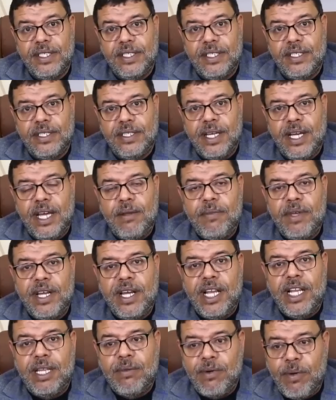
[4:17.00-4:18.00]
ده علم
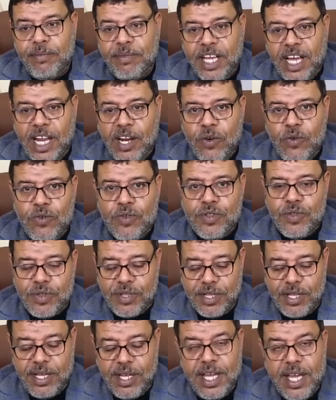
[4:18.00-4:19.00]
الرجال ده مبني على
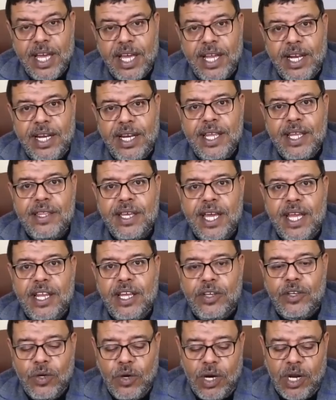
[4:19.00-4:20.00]
اسس
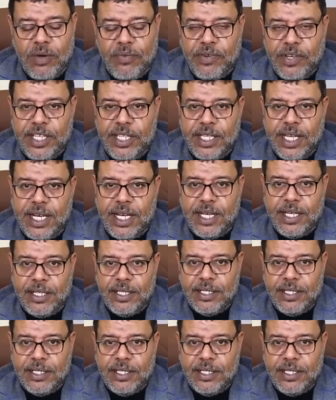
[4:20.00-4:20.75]
لذلك يعرف عندنا